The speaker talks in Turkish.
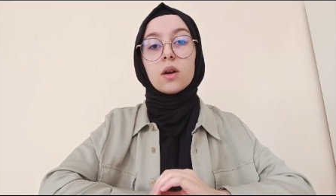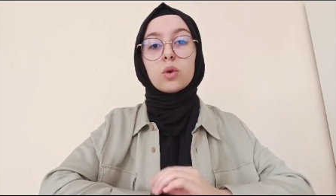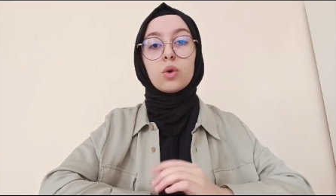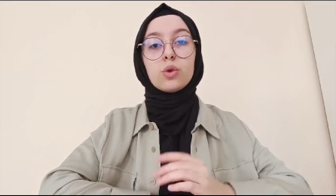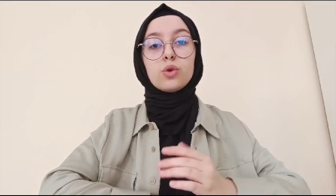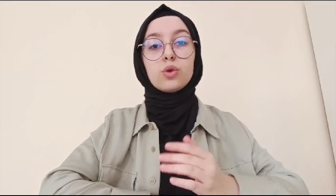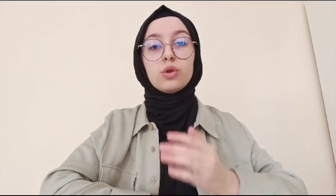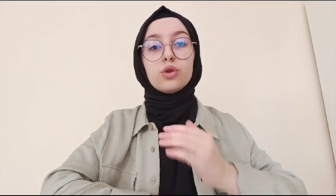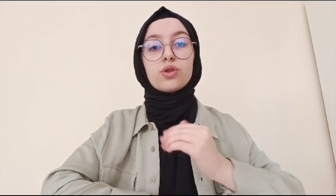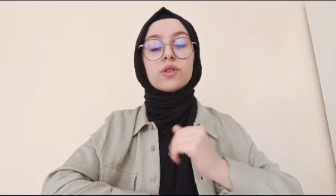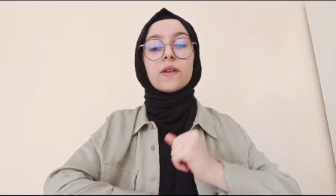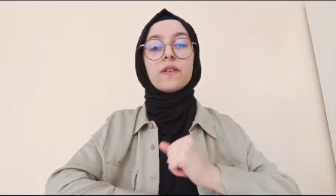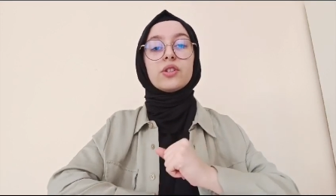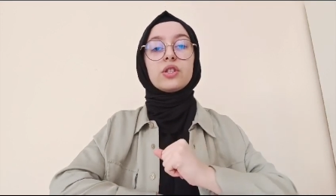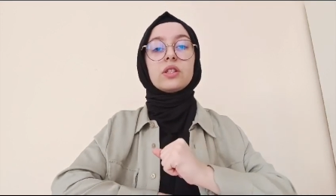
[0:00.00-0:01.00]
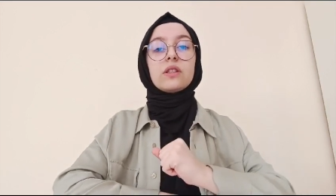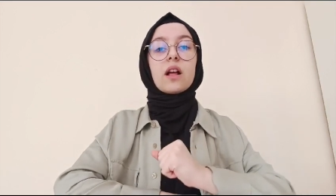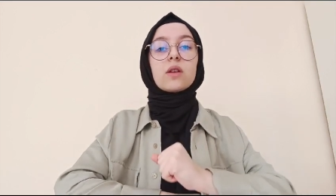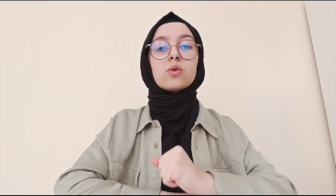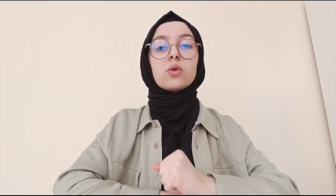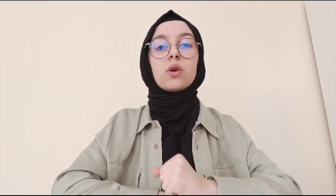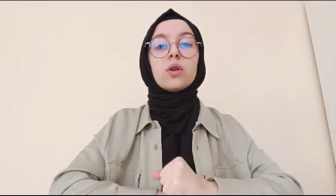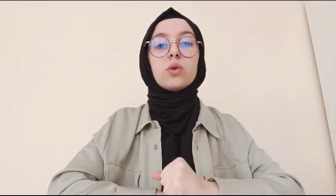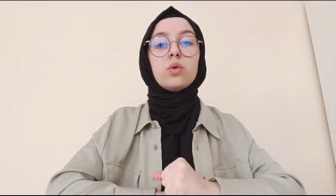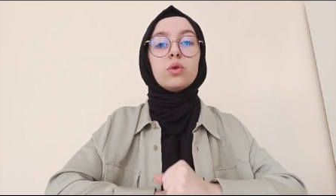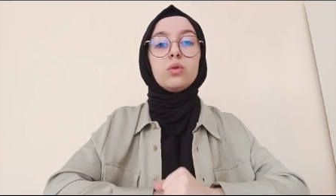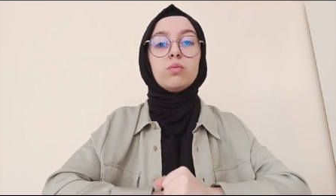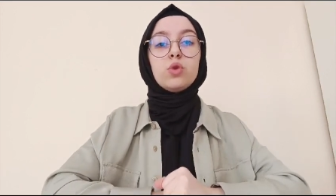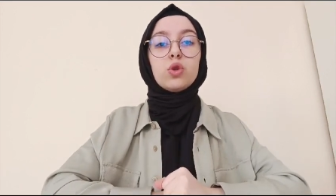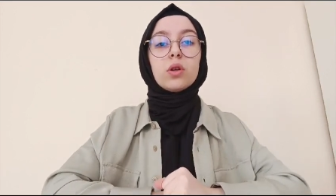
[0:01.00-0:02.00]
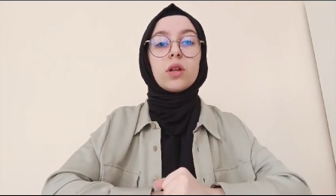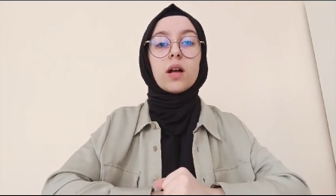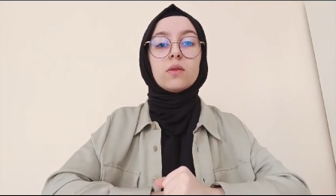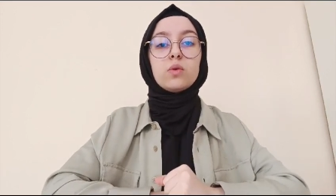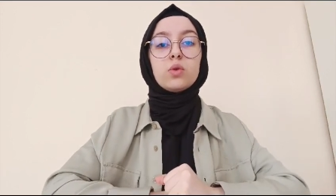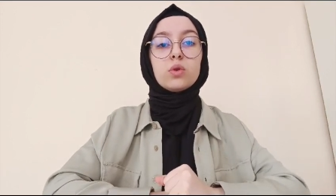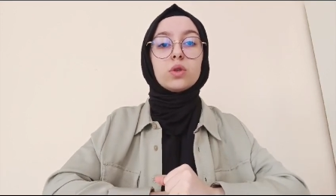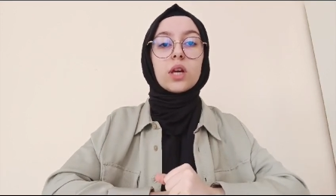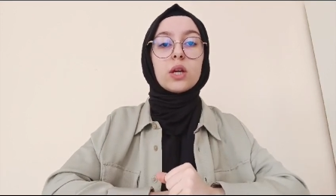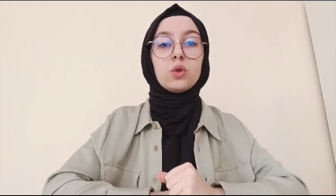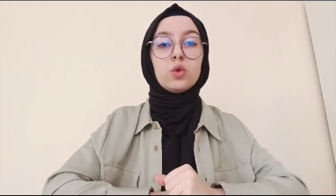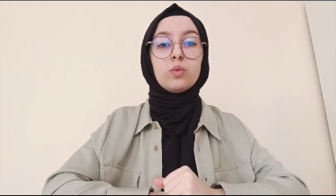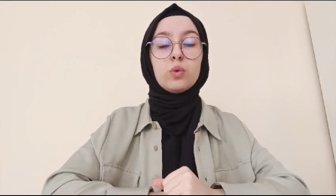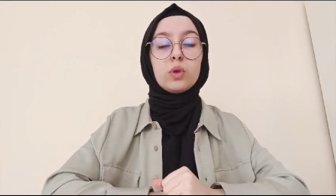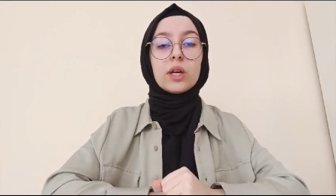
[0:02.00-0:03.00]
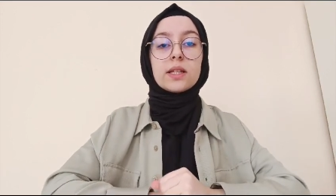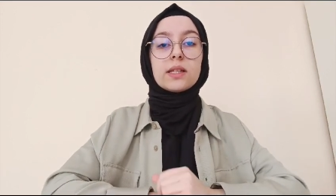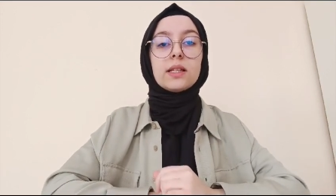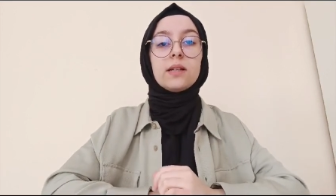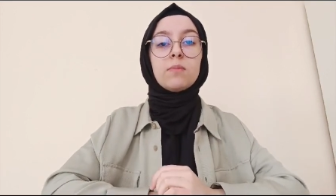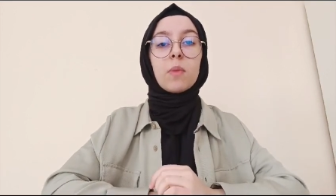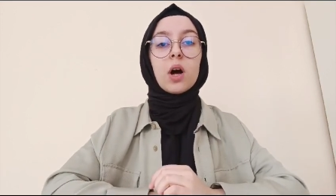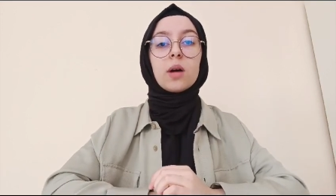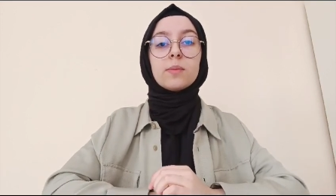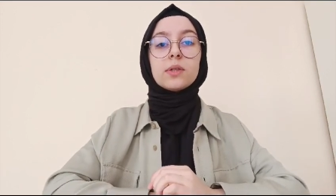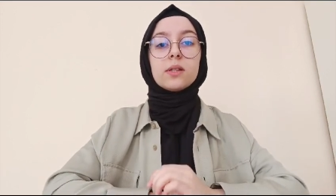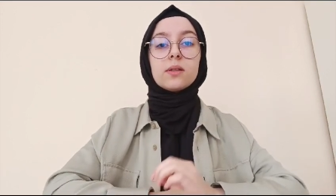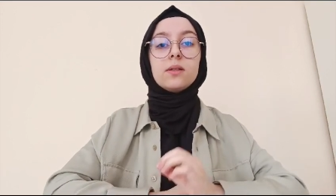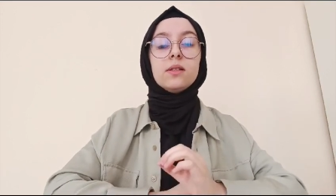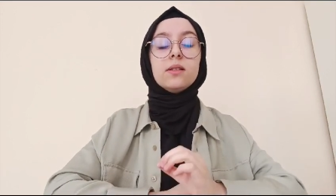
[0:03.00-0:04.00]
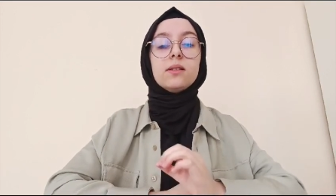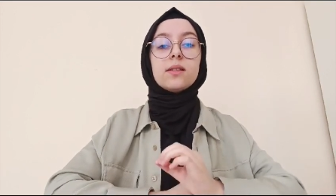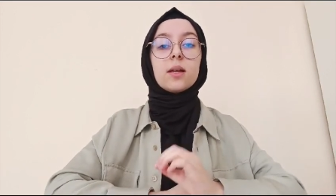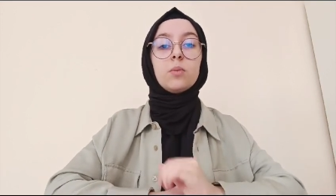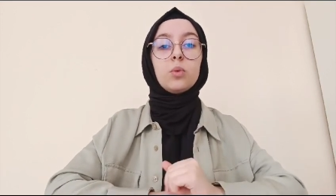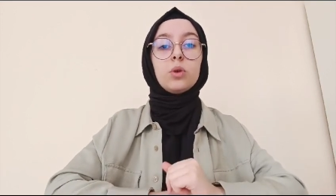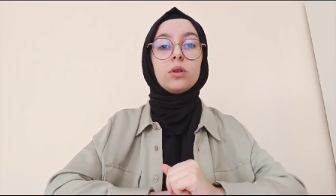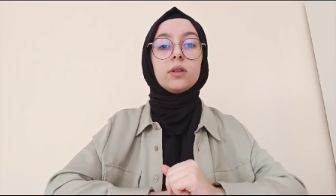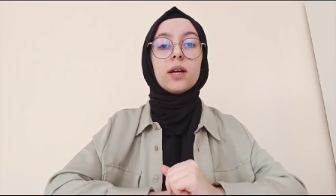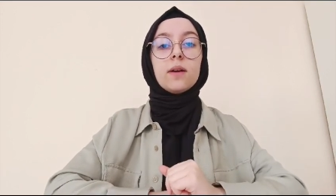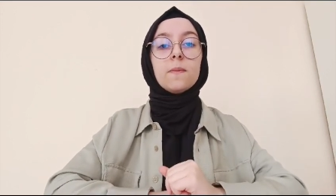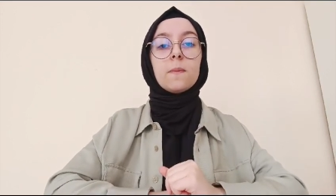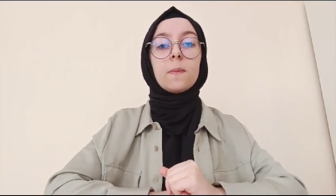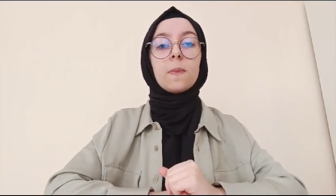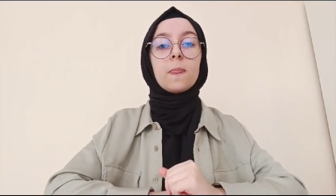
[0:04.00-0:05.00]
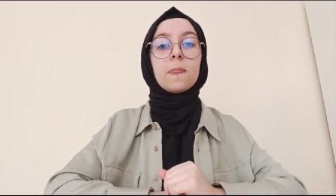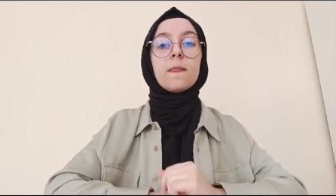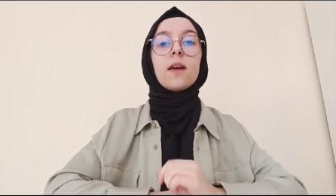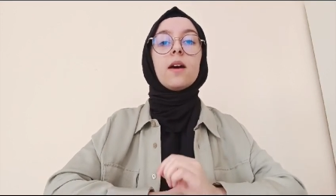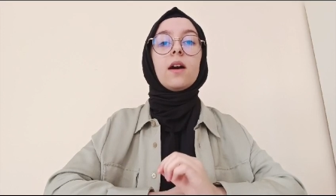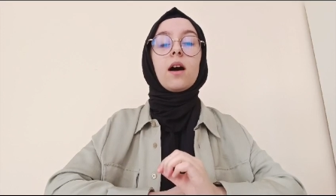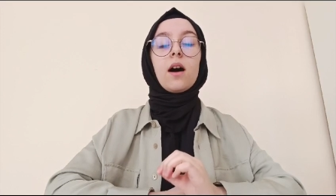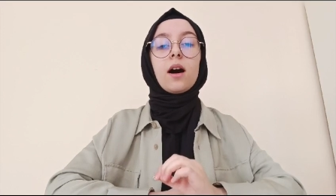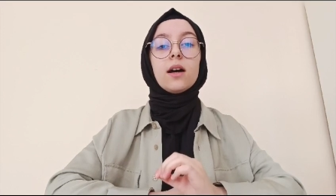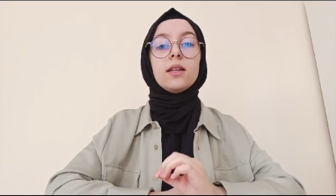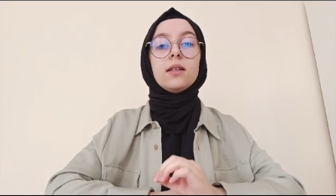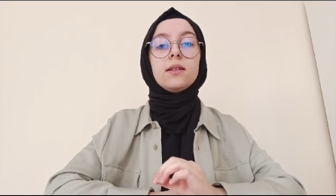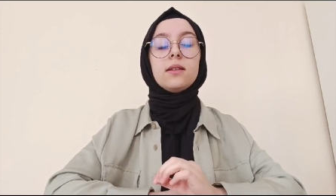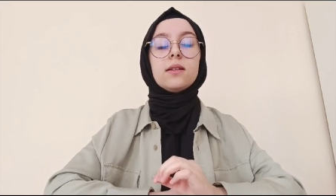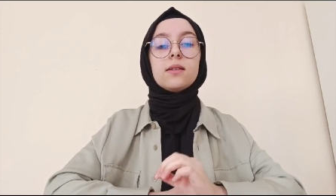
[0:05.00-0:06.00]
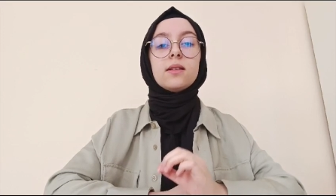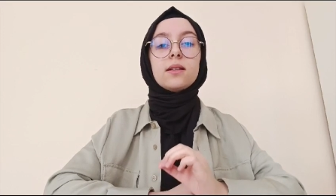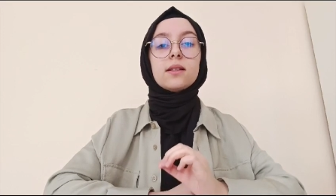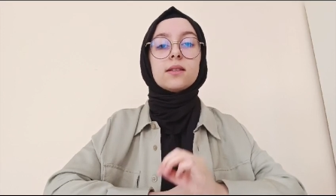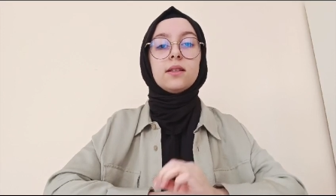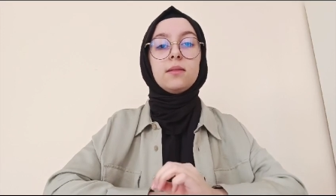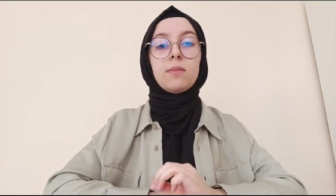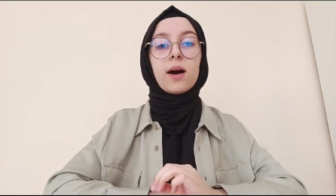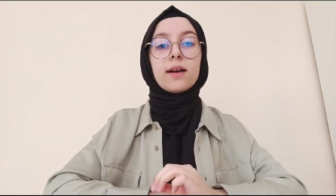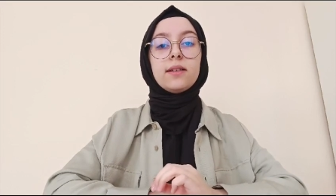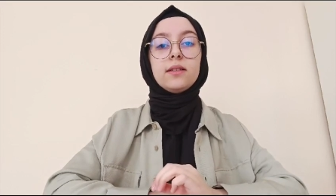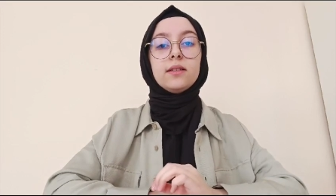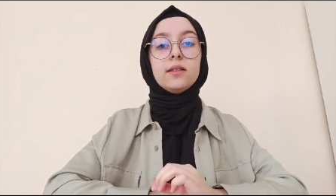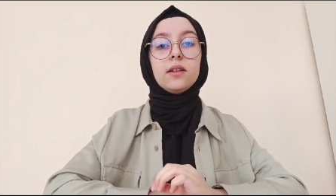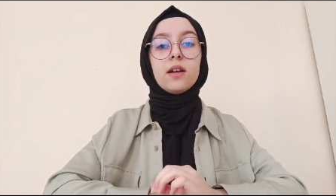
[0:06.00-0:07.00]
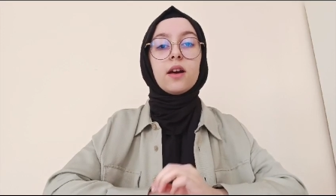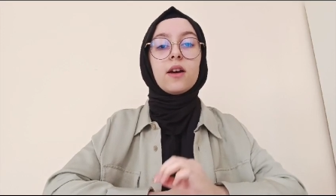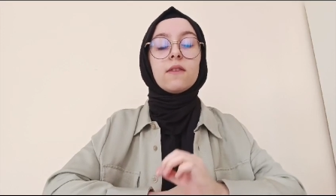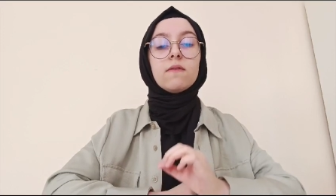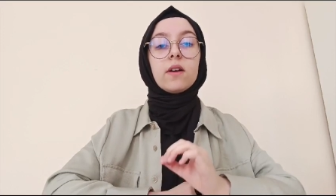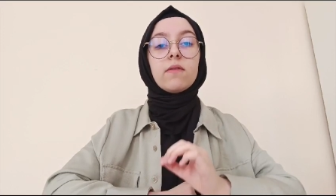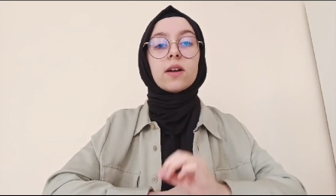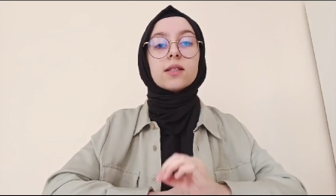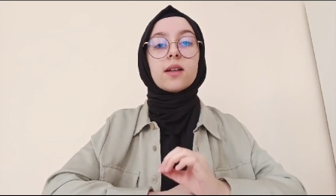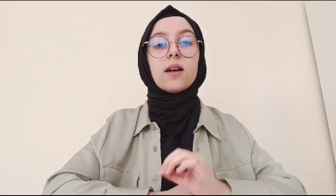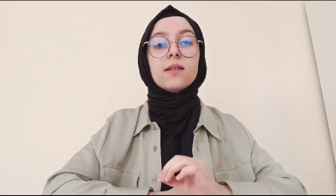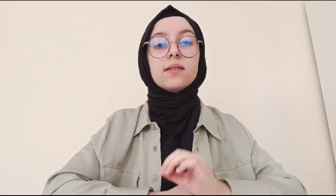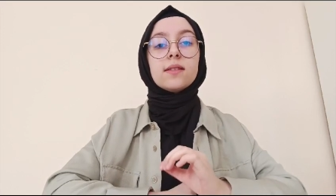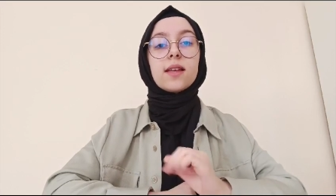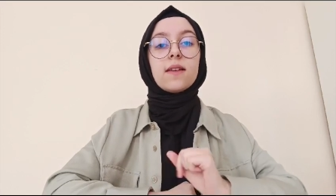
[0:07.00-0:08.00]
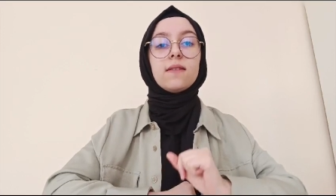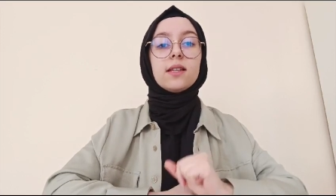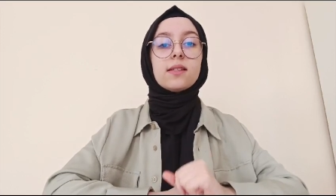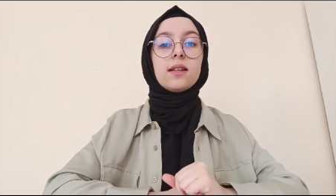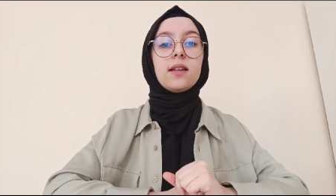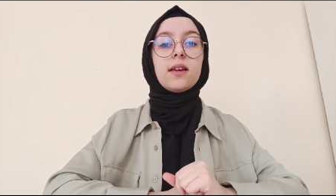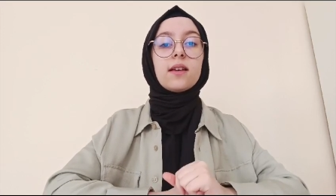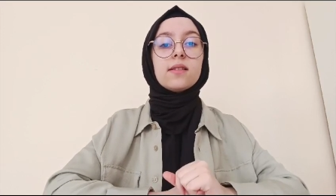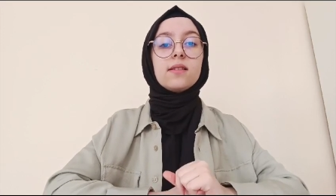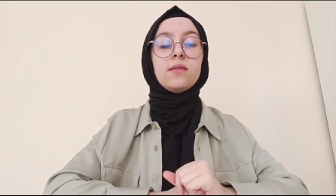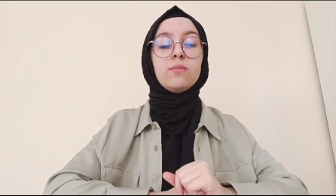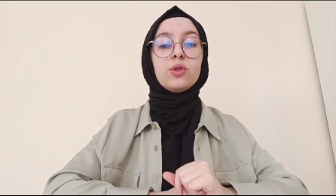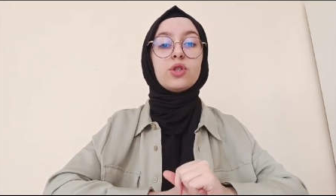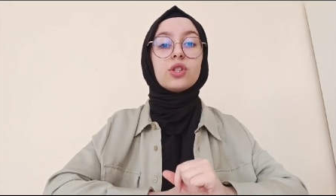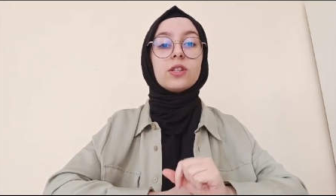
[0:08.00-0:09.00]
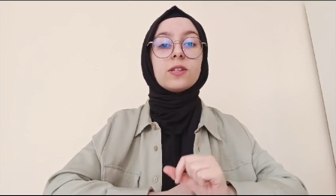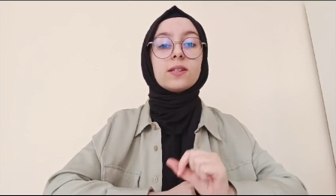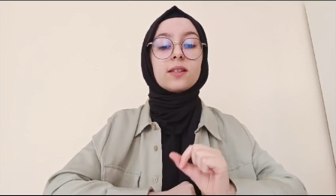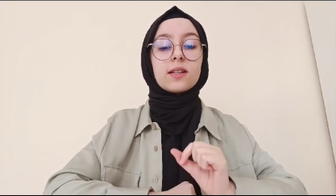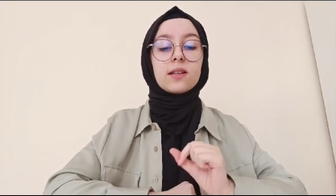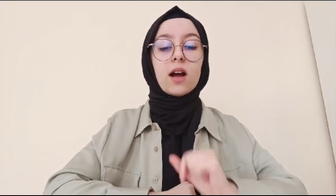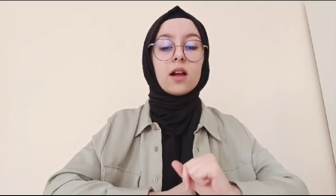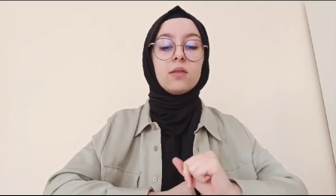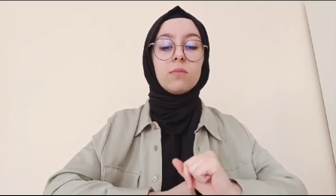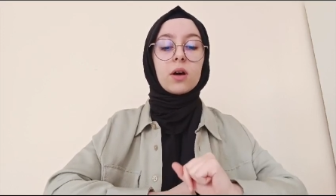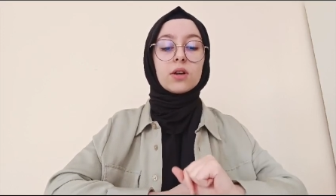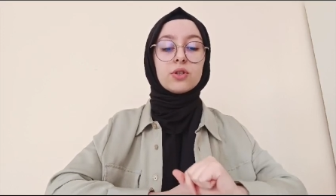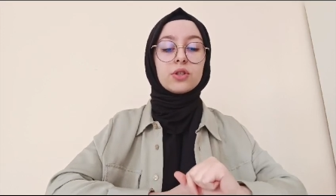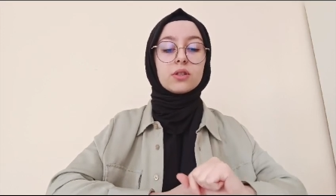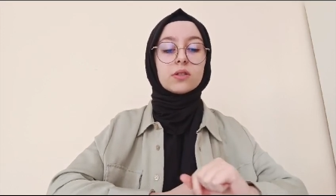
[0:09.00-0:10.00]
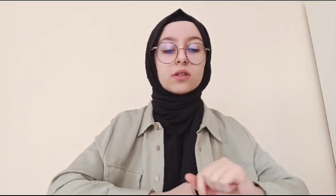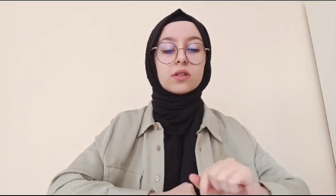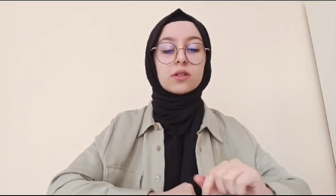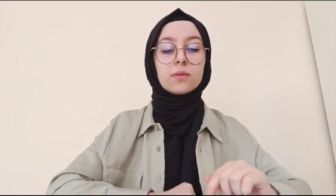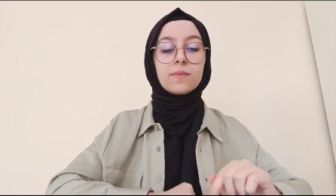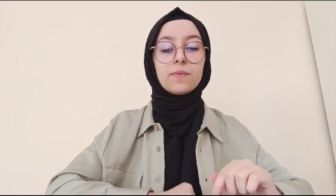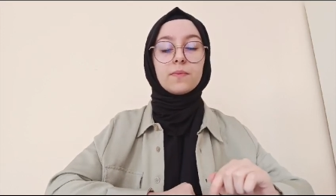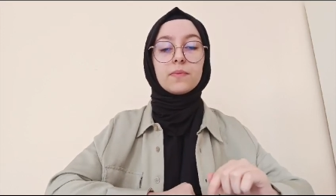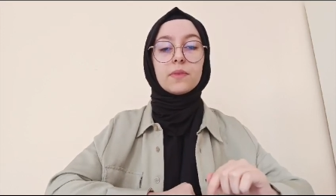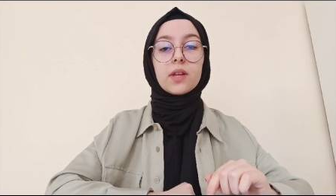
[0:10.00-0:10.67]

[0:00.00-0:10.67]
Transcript: Kurtuluş Savaşı'ndan sonra kurulmuş olan Türkiye Cumhuriyeti'nin bağımsızlığının sembolü de ay yıldızlı kızıl bayrağı ve vatan sevgisiyle yazılmış İstiklal Marşı'dır.